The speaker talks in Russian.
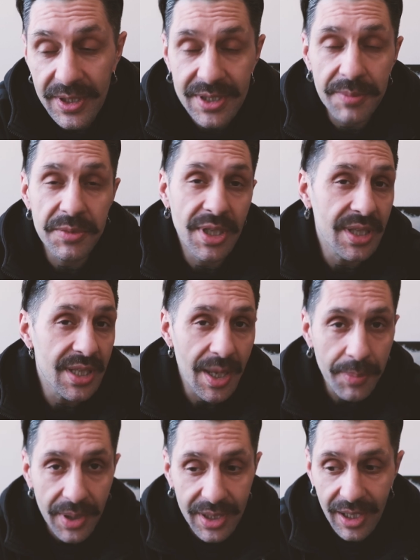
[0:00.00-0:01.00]
Если мне
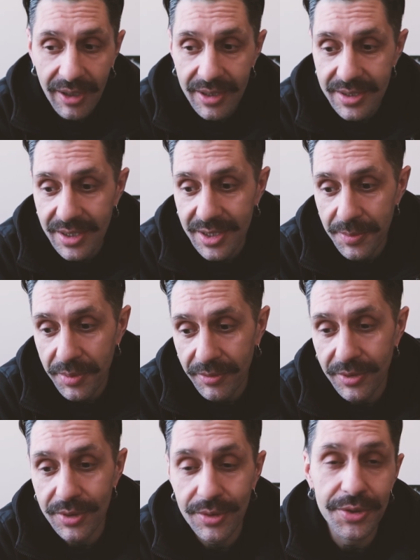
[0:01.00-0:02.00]
не понравится, типа,
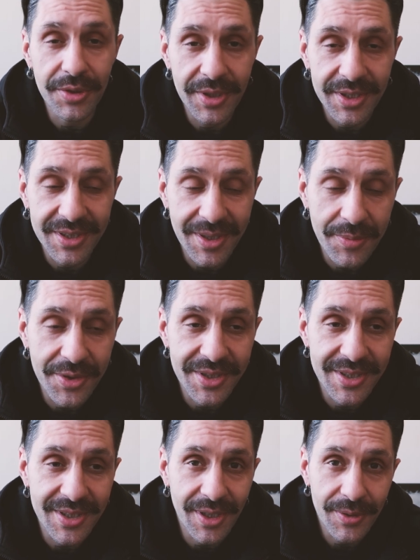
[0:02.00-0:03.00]
вот то, что я с собой
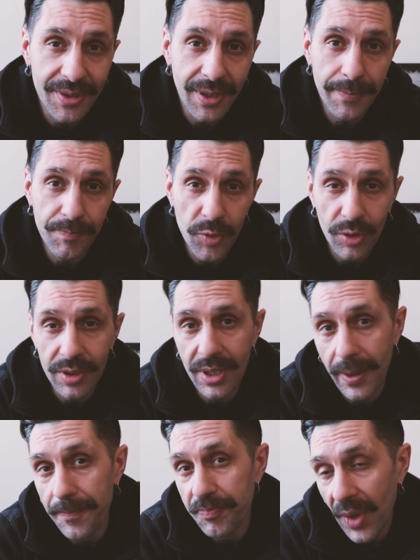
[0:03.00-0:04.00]
сделаю, да, то
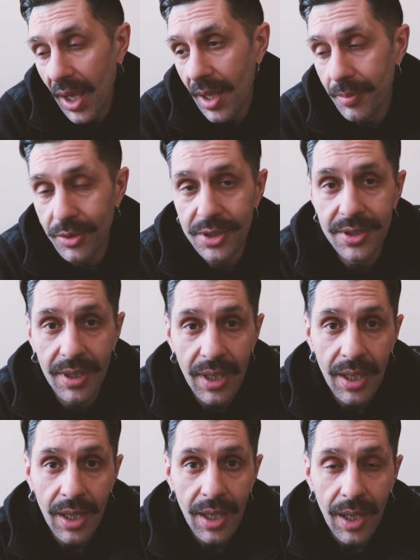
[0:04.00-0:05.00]
я просто
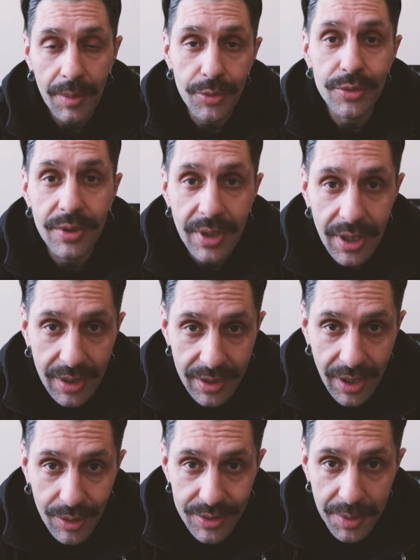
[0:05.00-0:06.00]
буду на,
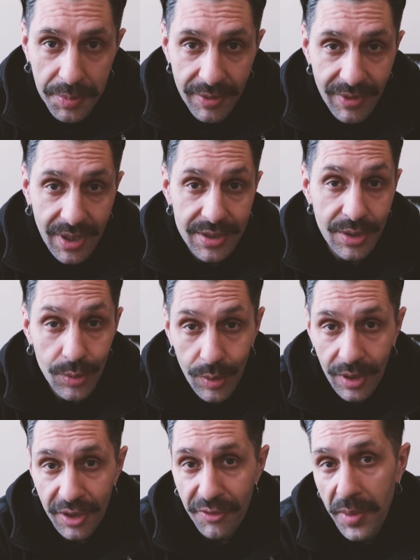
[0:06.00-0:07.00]
на людях появляться
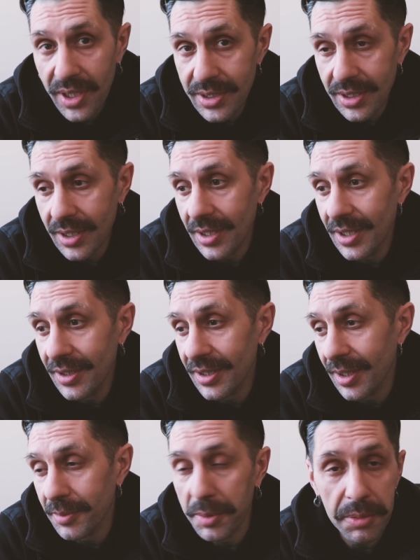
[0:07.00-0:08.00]
только в маске и,
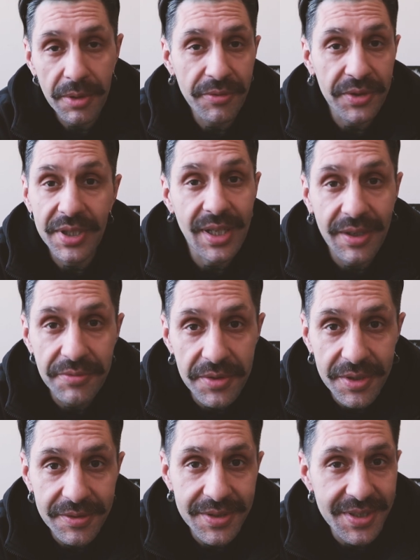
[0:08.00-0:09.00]
там, например,
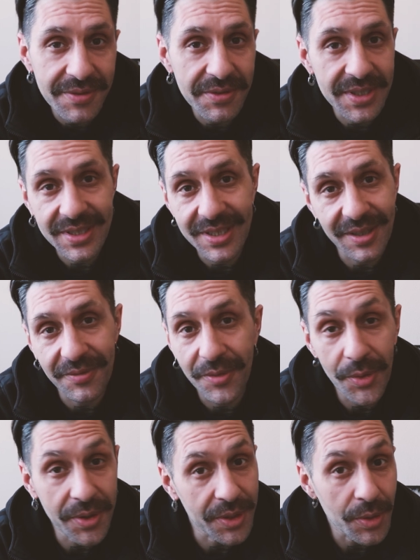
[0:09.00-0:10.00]
фотографироваться и вести там
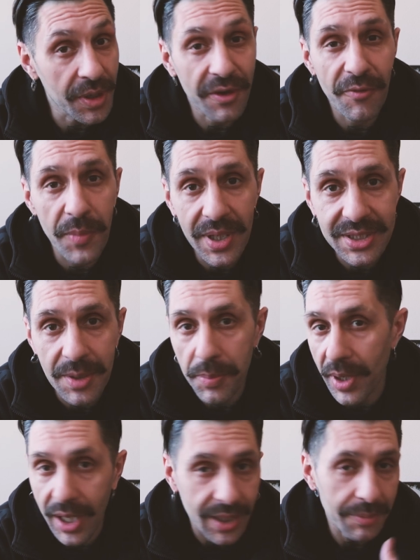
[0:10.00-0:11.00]
влоги только в маске,
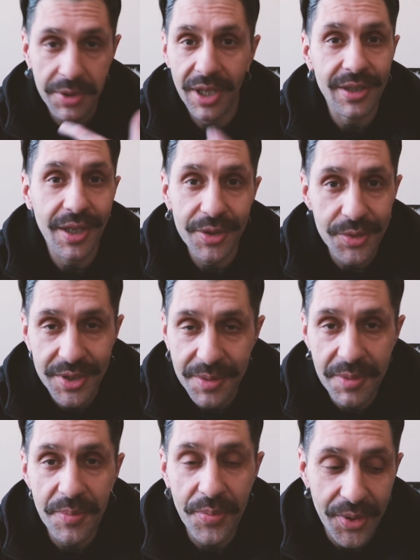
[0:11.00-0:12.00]
пока я не отращу
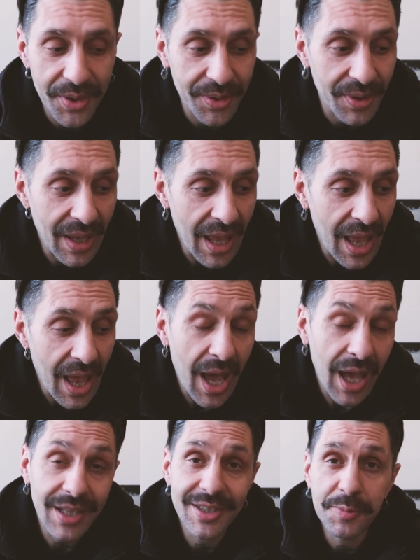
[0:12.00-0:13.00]
себе бороду.
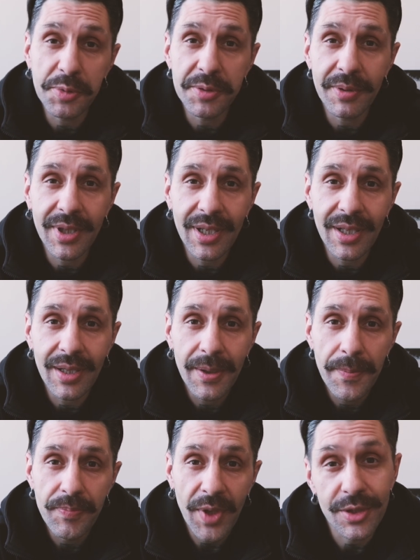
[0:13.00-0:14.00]
А сейчас
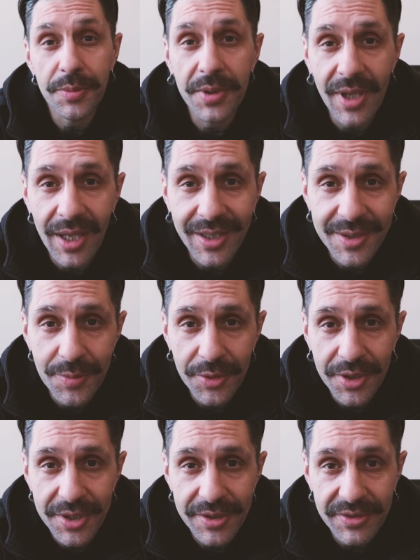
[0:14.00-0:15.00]
посмотрел, особенно когда
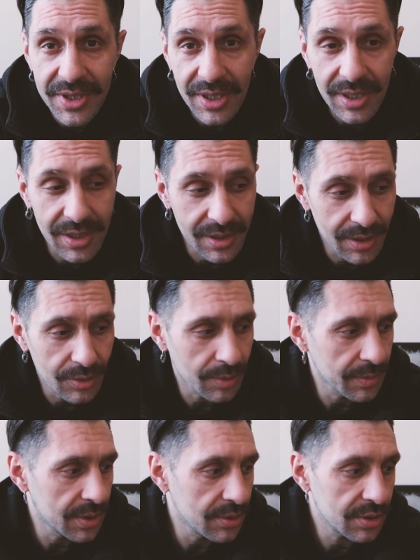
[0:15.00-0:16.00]
смотришься в зеркало, да,
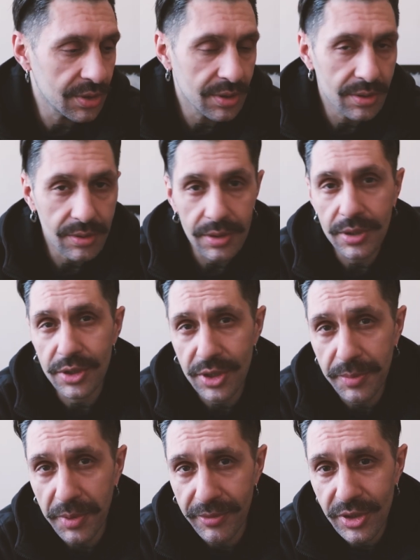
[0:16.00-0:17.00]
дома идешь, ну это же
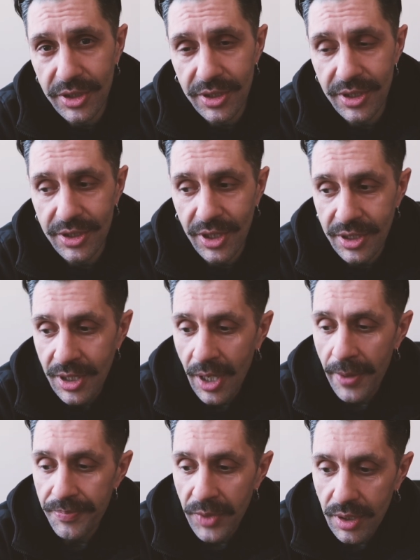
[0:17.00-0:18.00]
непривычно сейчас,
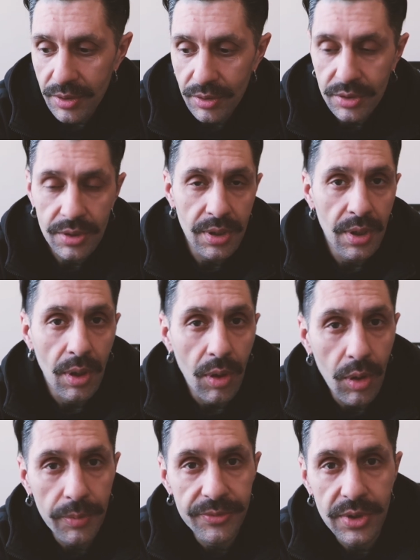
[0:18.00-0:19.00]
идешь,
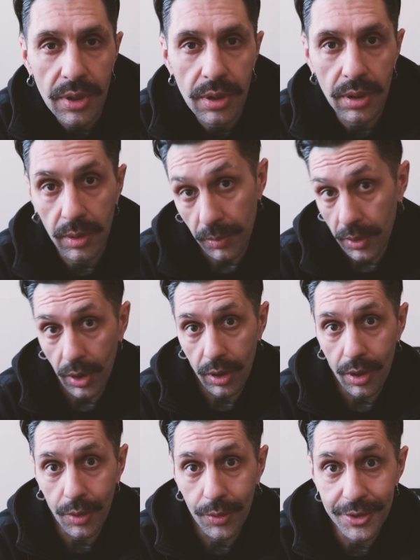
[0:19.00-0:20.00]
хоп, в зеркало, бля,
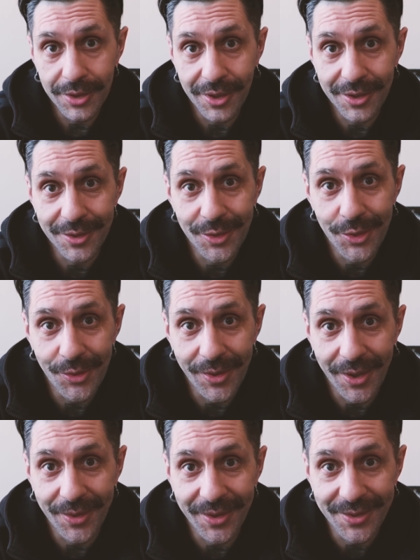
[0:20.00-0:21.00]
какой интересный
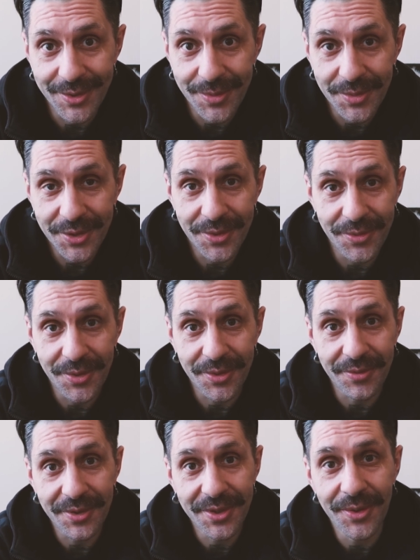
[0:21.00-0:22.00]
чувак у нас дома
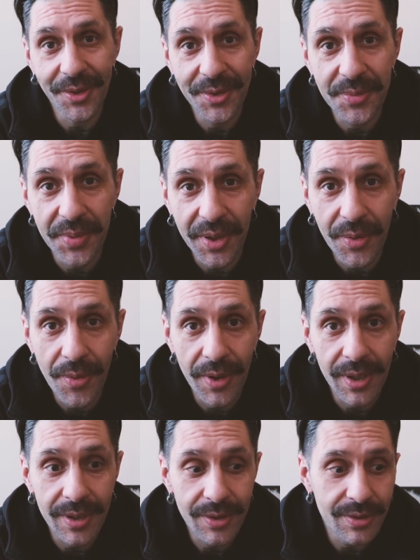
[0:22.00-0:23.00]
живет, веселый,
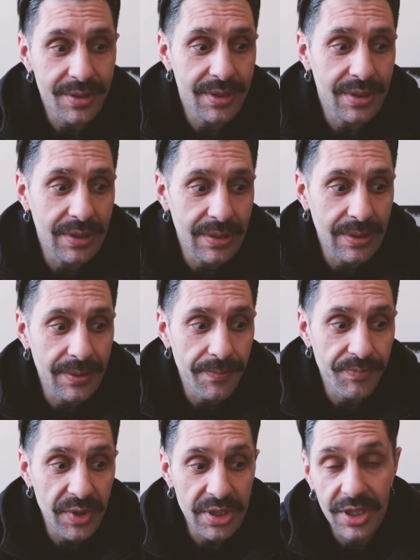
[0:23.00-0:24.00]
прикольный. То есть
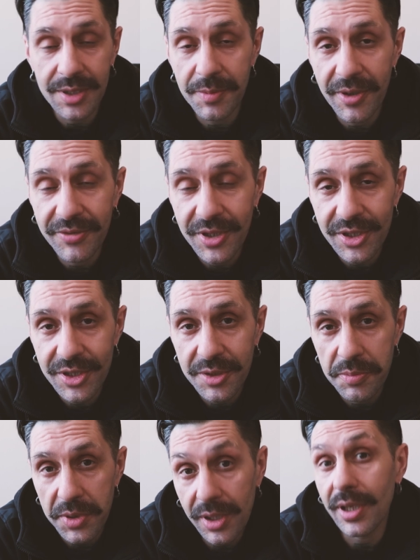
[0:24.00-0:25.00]
и сейчас моя
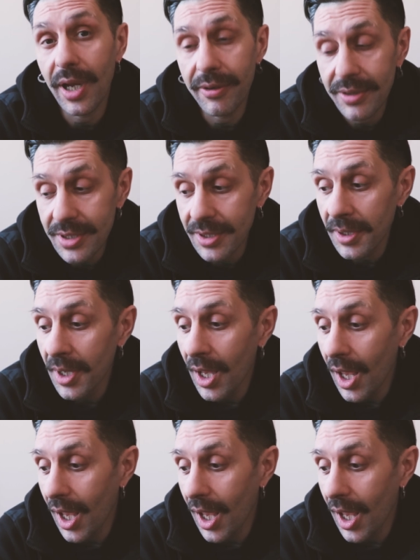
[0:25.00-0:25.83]
внешность мне нравится.